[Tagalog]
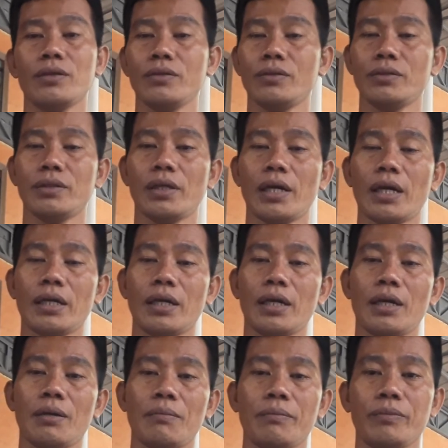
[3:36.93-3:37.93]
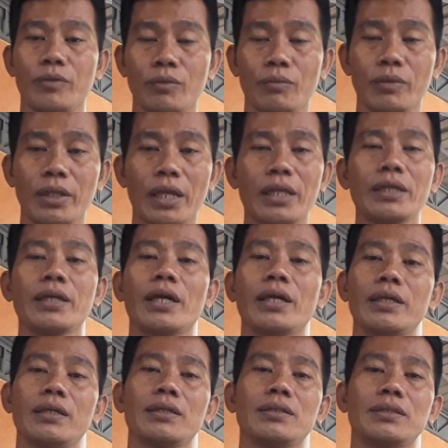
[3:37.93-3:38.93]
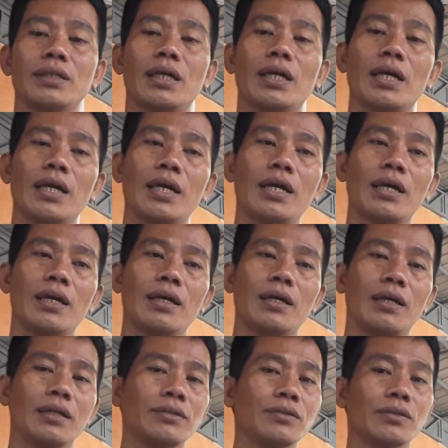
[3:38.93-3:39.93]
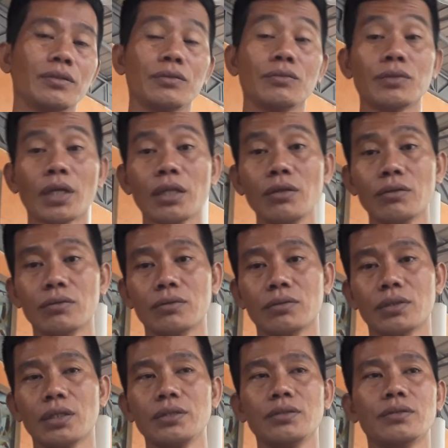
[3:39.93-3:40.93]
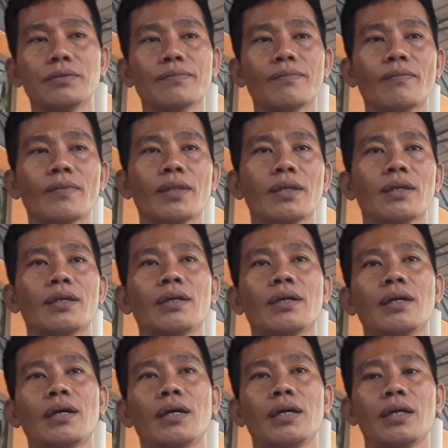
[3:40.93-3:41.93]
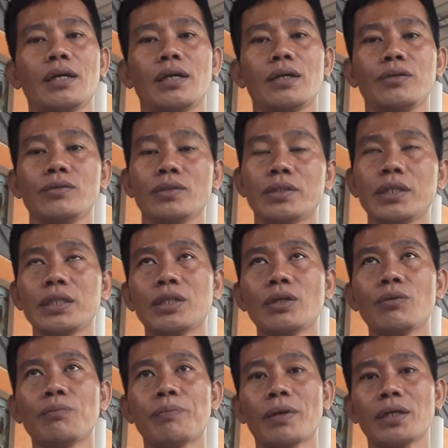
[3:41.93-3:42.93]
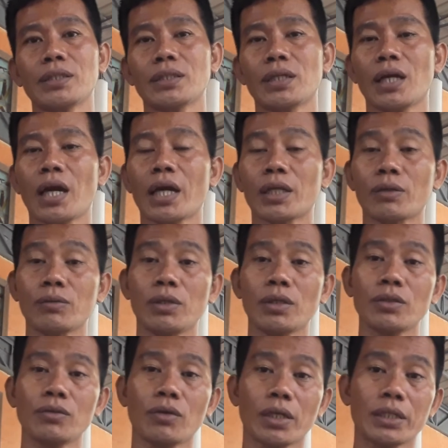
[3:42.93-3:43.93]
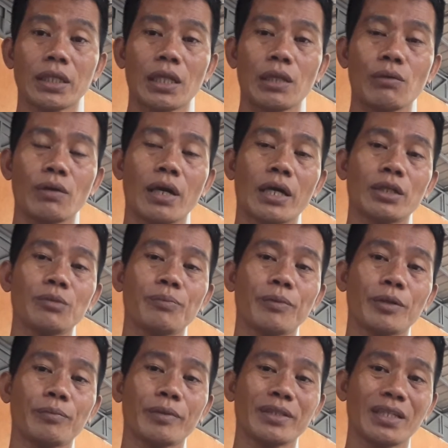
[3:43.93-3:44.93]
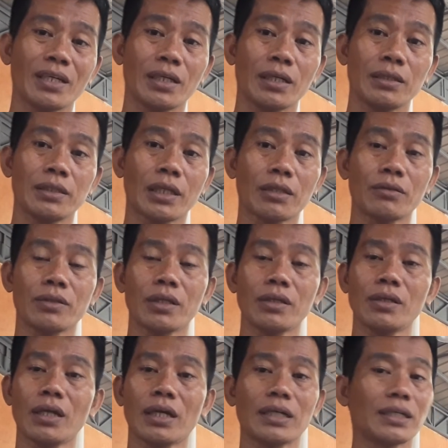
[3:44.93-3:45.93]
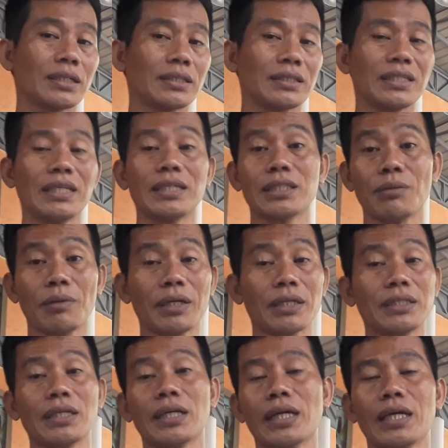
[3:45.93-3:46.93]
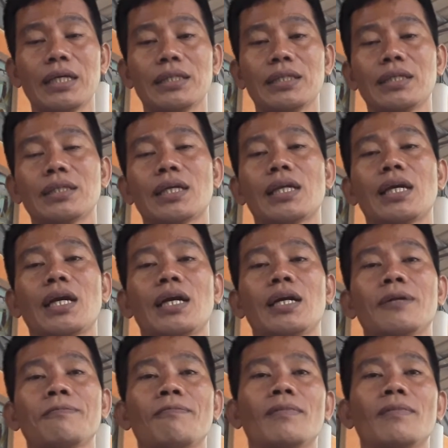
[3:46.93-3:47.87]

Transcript: yun um, dumilalagay tsaka ano yung talong ganun uh, yung sitaw pang isang araw lang o kaya dalawang araw pero pag nagtatlo na ang hindi siya magandang kainin talaga